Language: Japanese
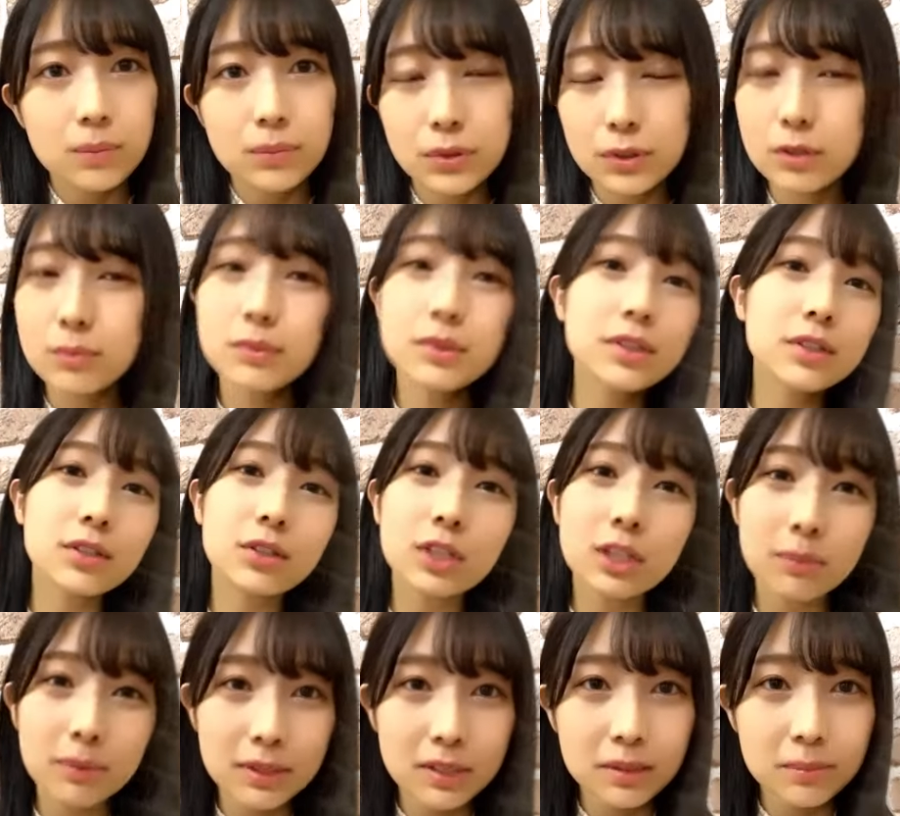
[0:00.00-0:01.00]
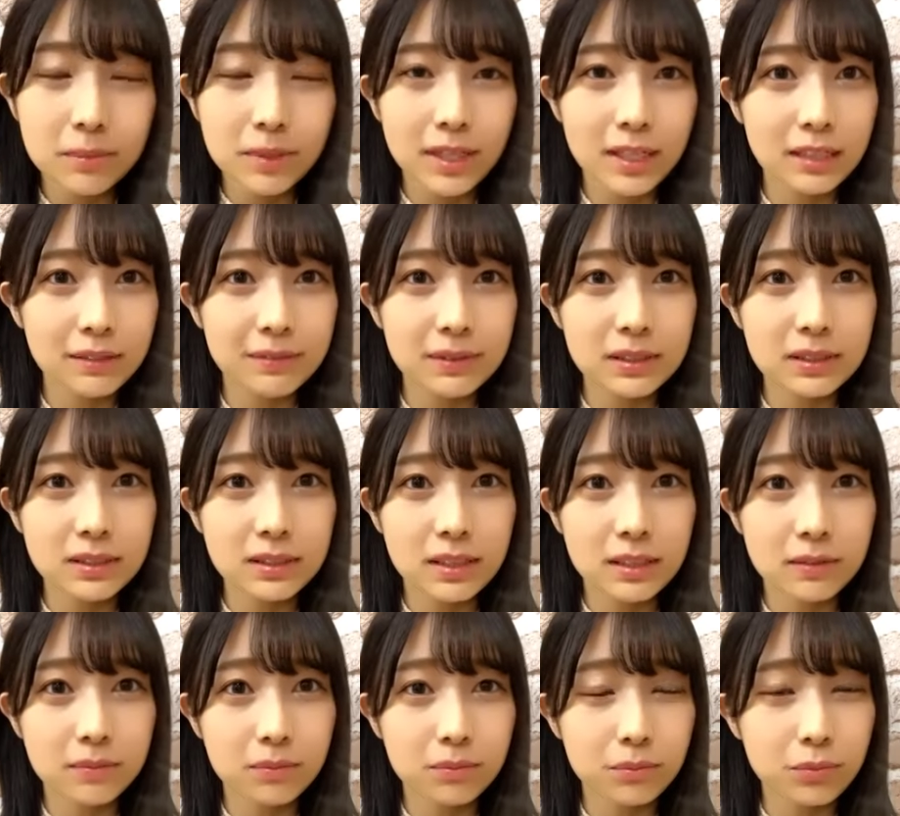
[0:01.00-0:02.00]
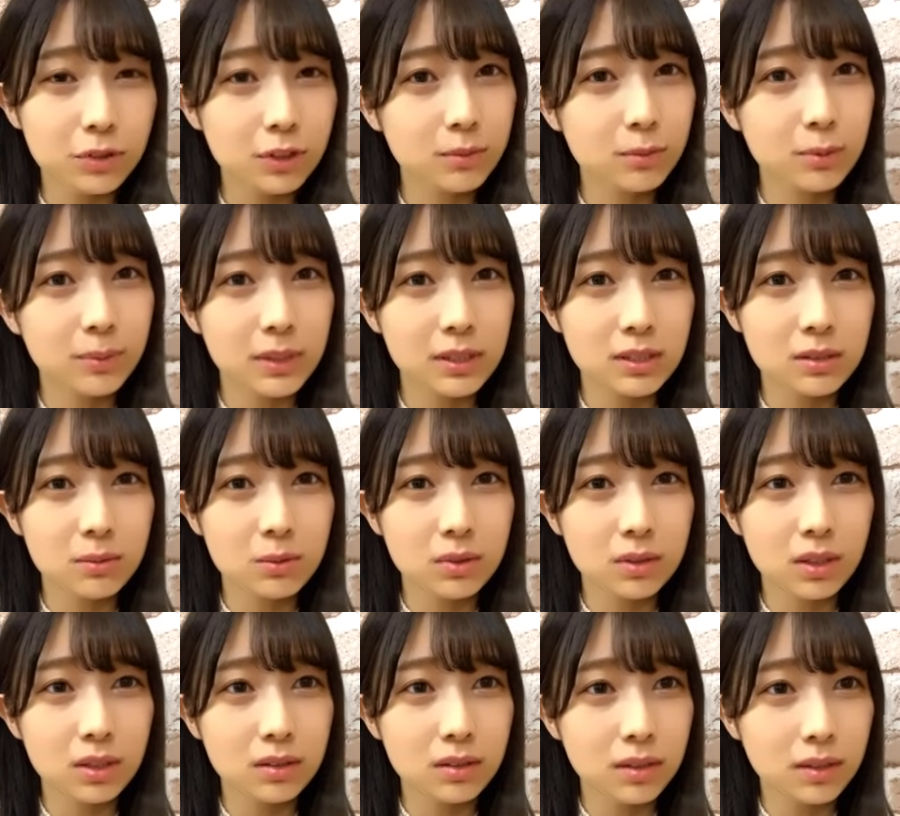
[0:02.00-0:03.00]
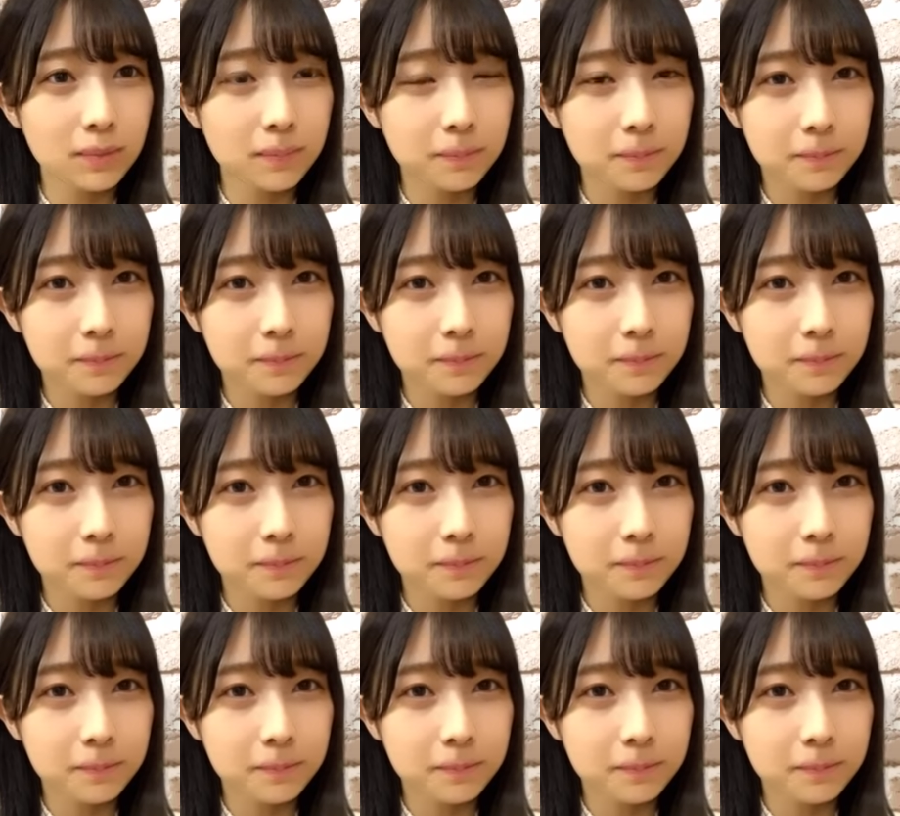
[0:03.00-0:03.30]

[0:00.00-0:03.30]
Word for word: プロムの恋人もやりましたプロムめっちゃむずかった